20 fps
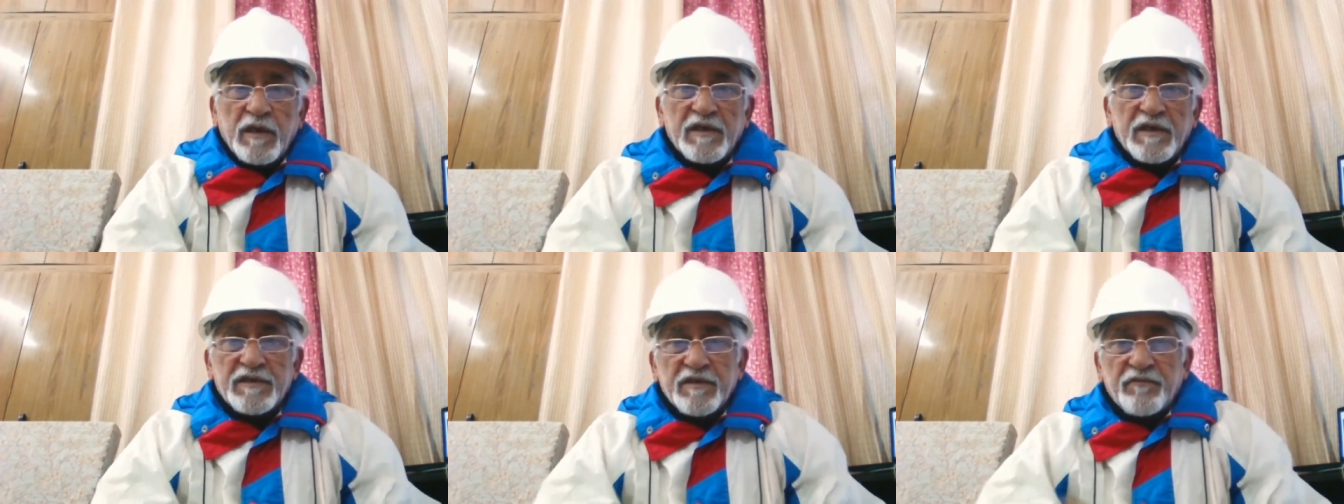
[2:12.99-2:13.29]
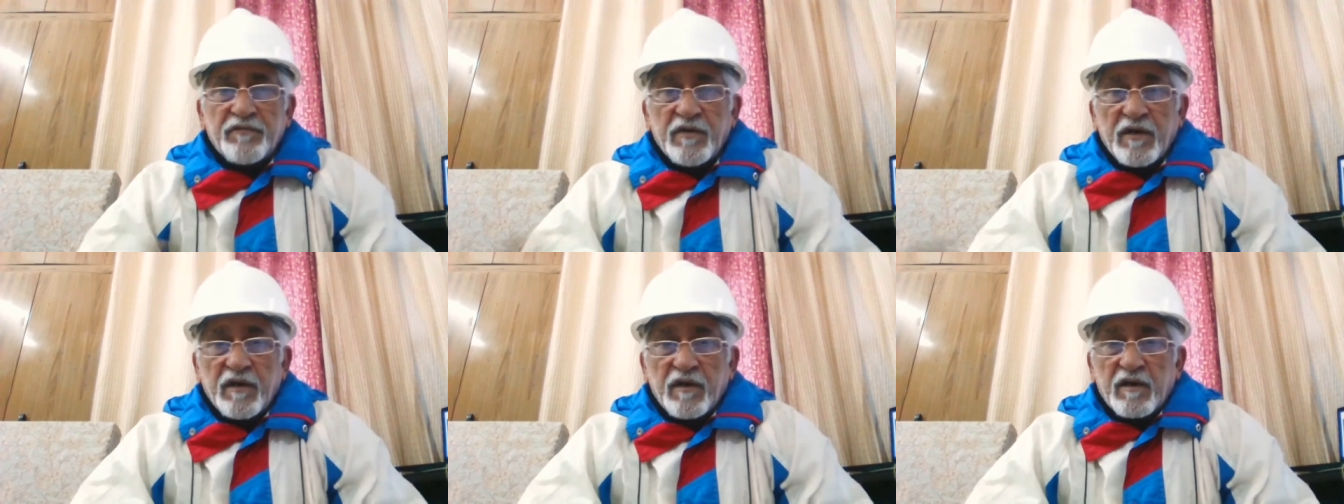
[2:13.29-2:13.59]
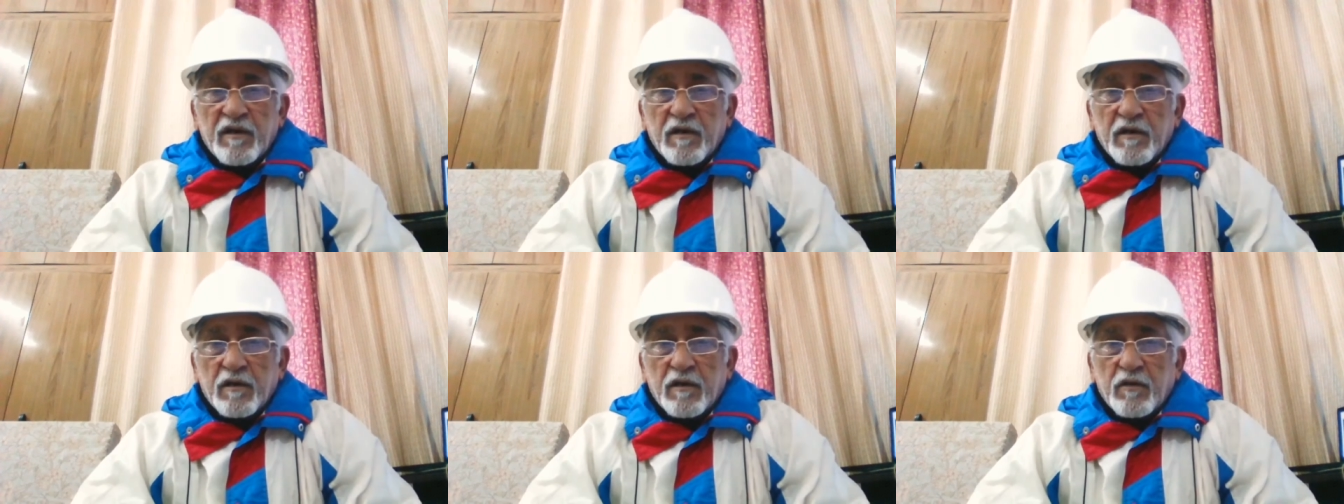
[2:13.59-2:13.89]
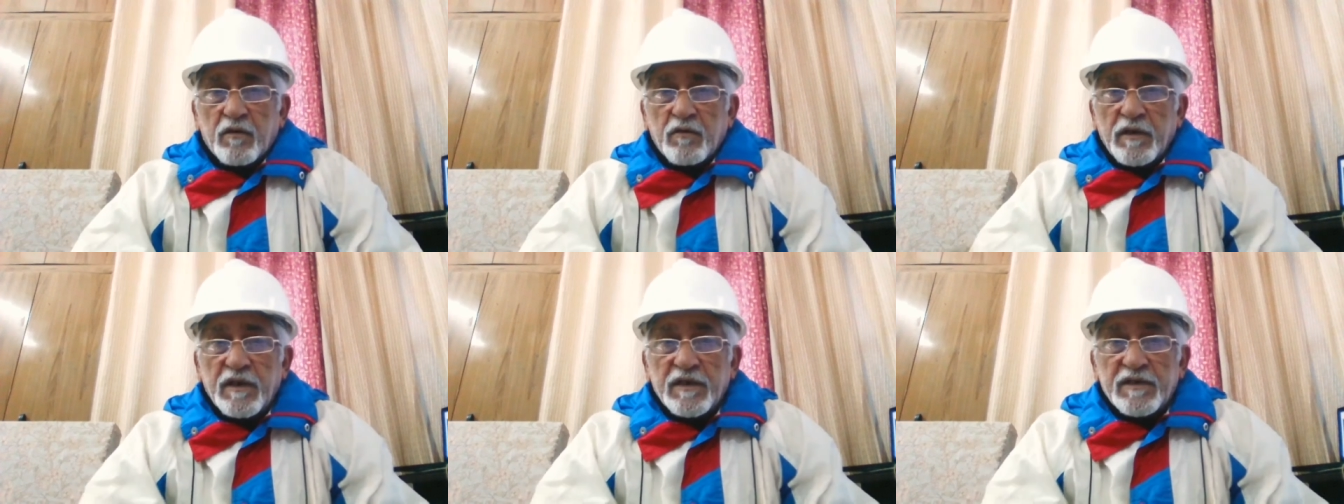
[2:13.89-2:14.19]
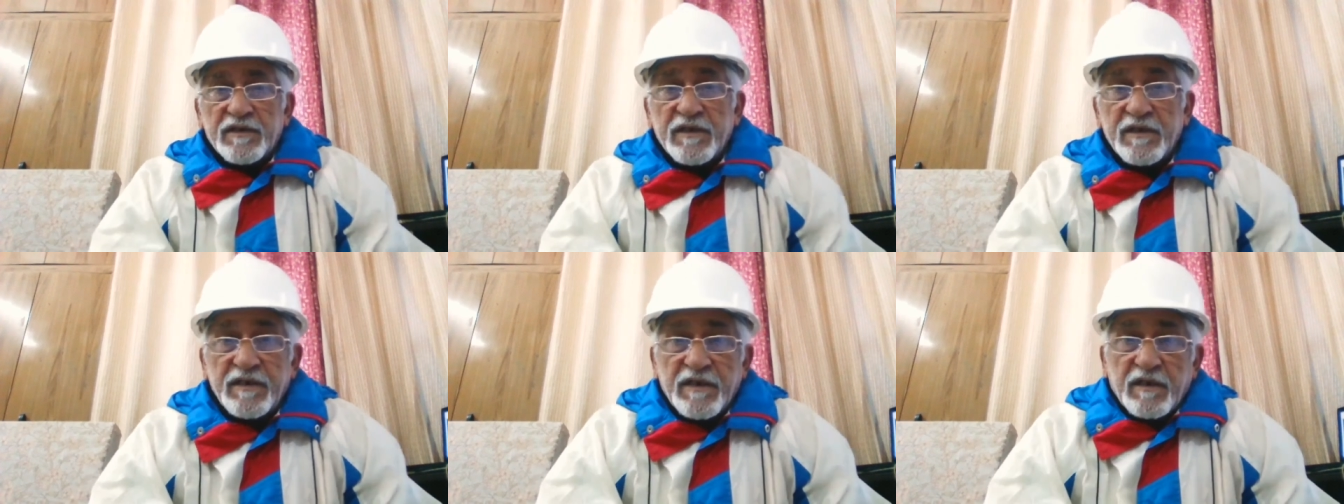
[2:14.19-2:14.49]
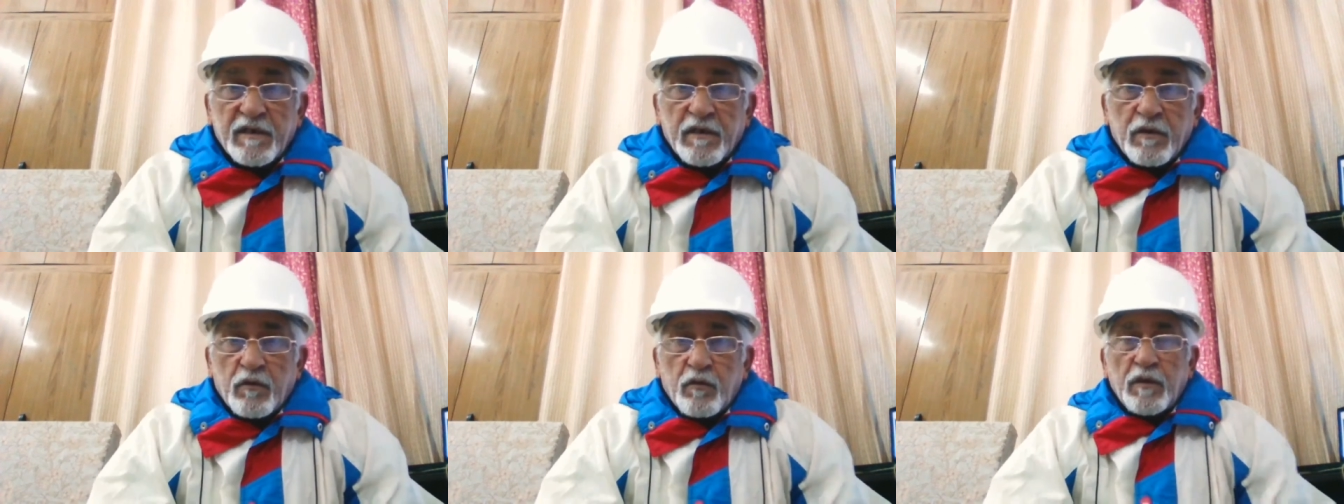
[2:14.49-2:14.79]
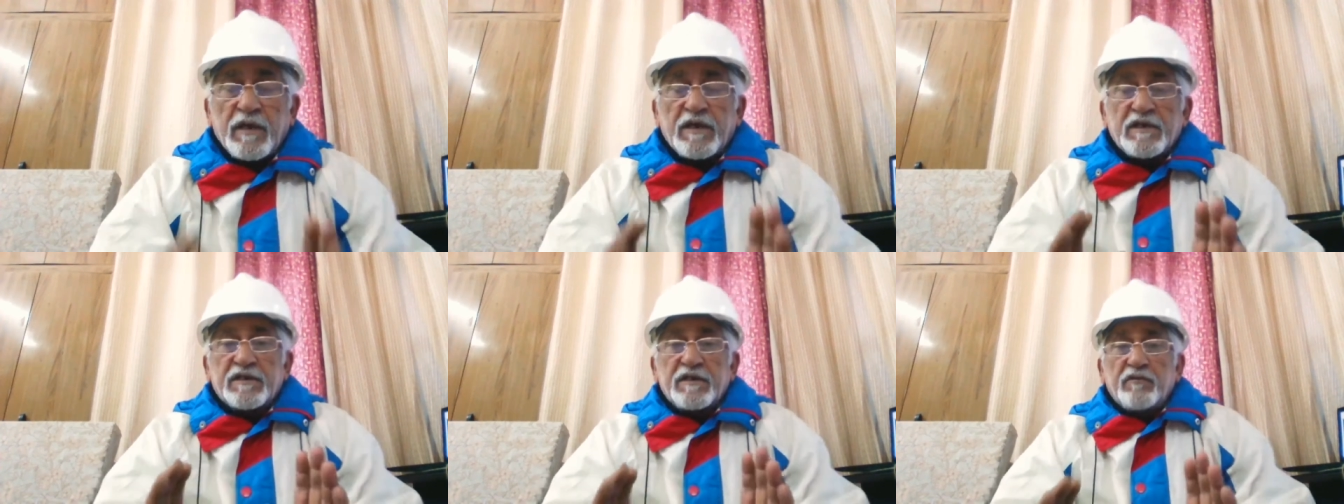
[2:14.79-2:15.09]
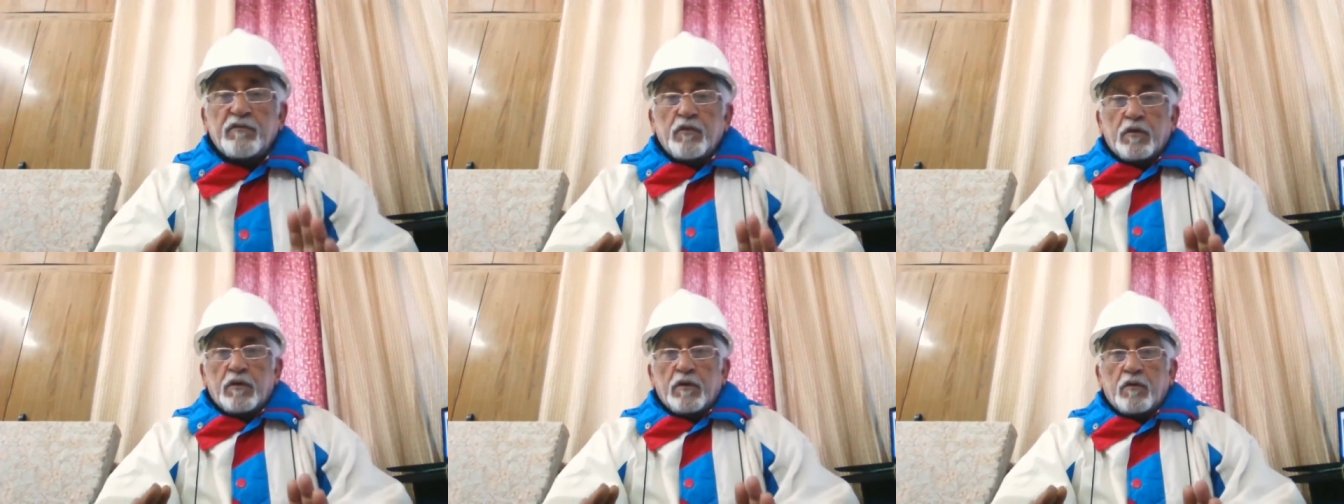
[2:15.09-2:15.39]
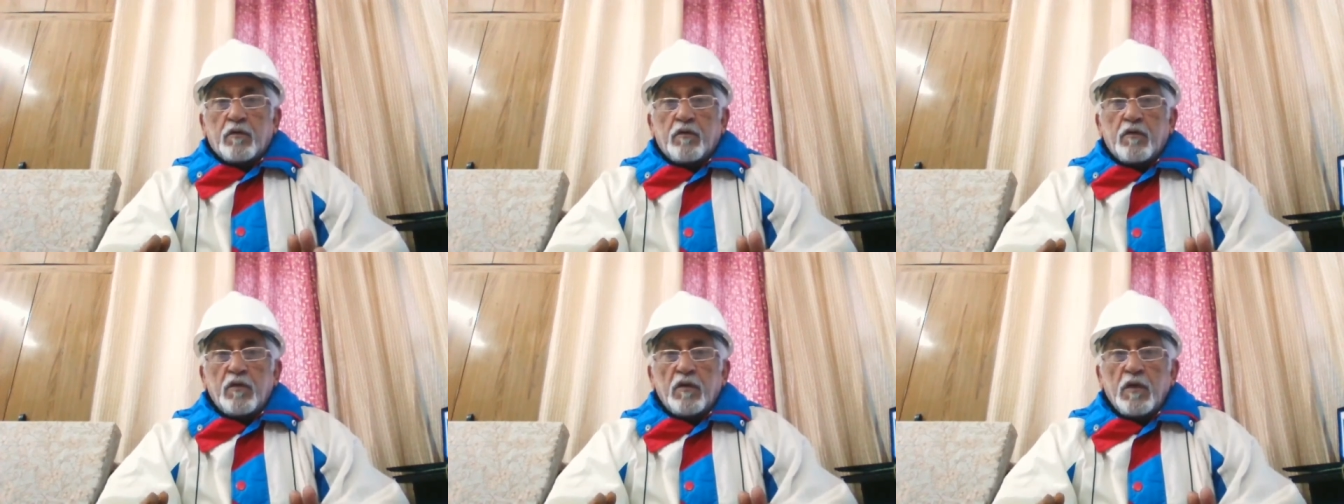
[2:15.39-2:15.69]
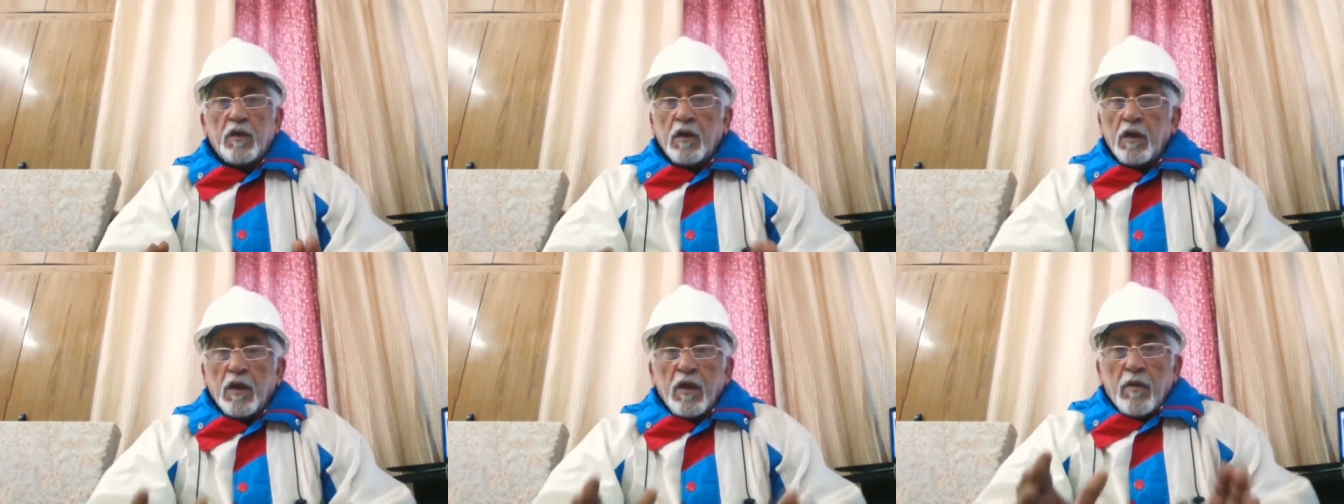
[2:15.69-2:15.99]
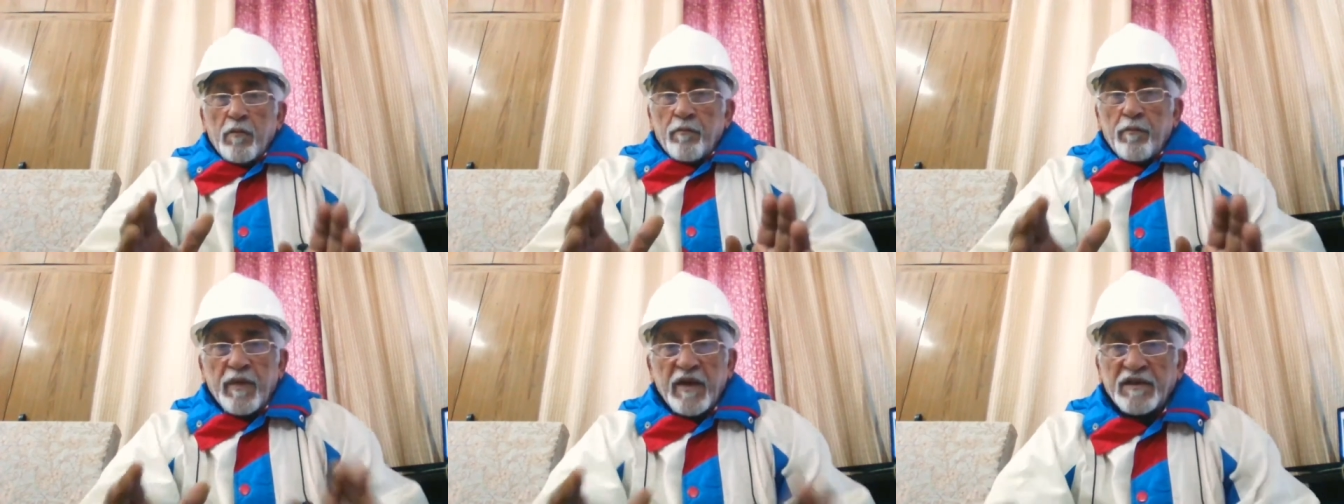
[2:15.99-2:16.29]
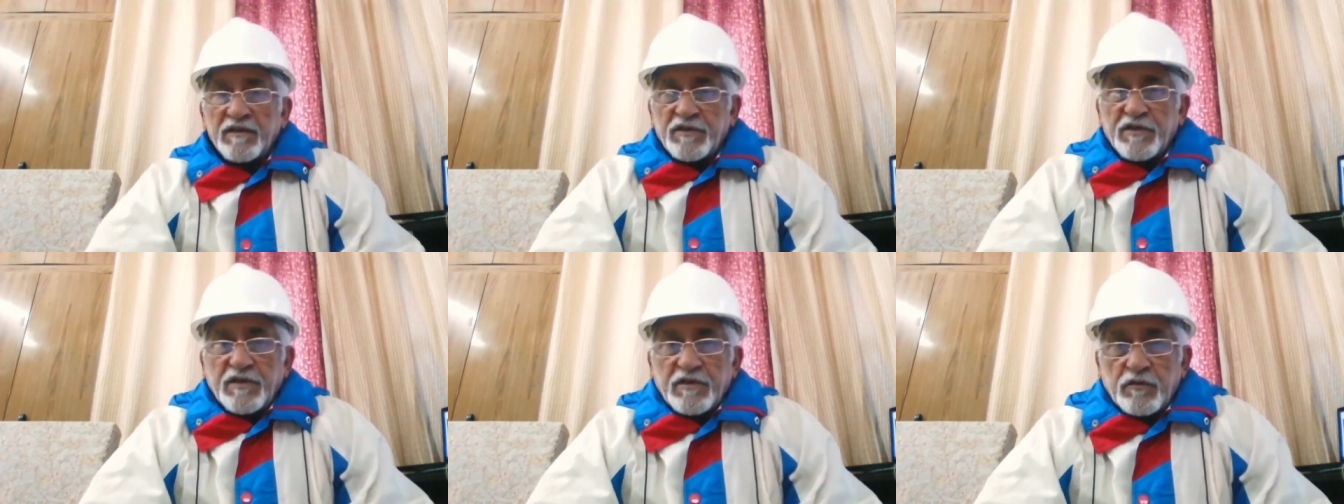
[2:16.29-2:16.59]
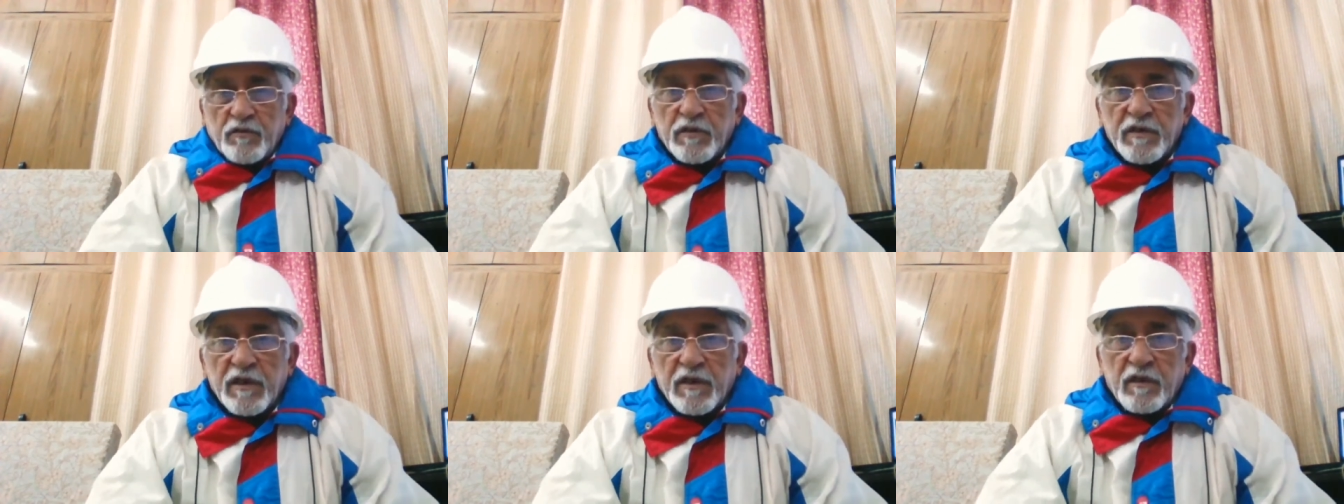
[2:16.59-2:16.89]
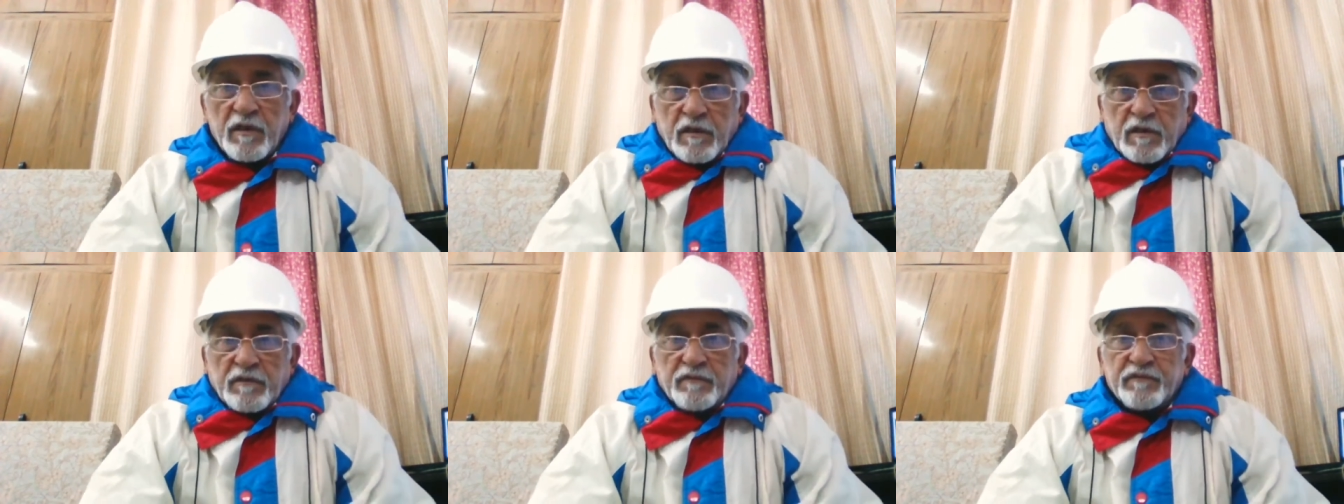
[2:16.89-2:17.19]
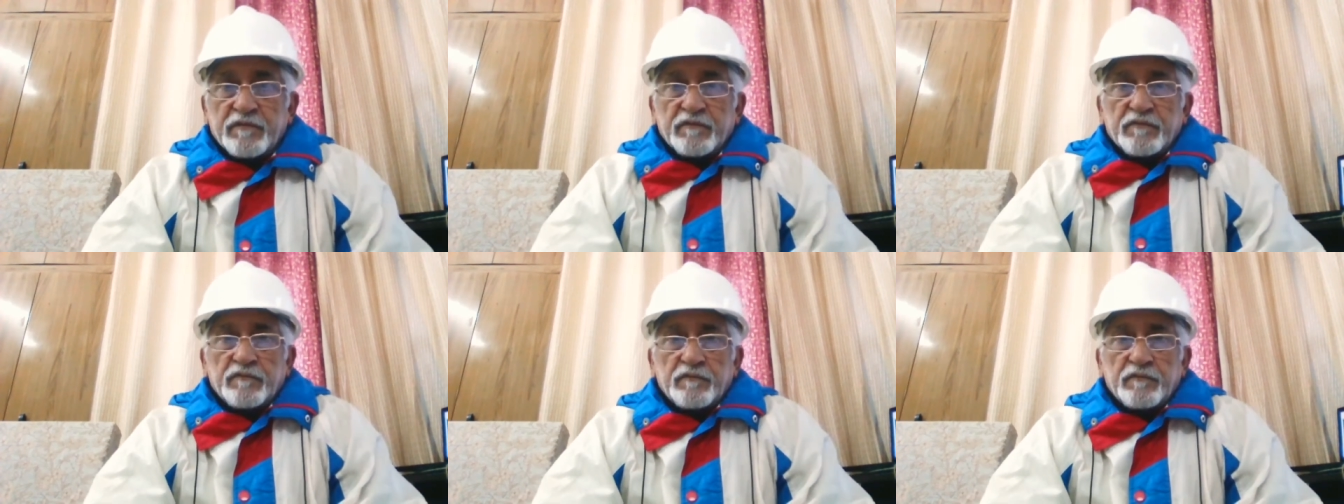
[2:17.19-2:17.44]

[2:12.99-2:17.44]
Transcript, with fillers: ऐसे फलाना करो ऐसे ये करो ऐसे वो करो मैं इन चीज़ों के खिलाफ हूँ